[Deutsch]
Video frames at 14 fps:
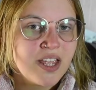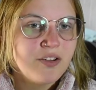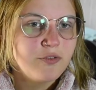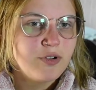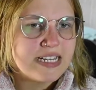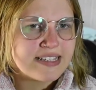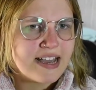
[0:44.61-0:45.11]

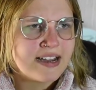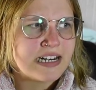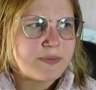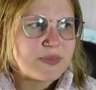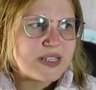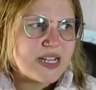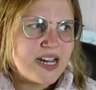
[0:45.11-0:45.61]
viele Sachen im
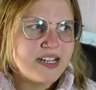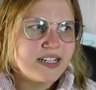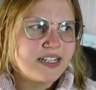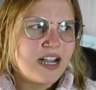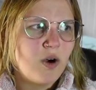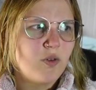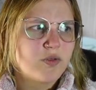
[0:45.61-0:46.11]
Sale
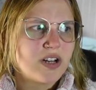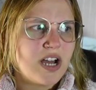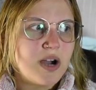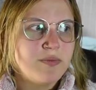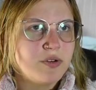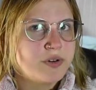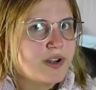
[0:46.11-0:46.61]
gekauft
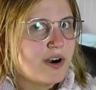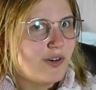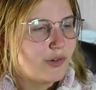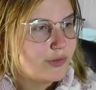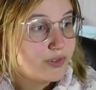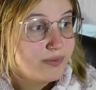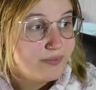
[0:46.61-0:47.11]
habe oder auf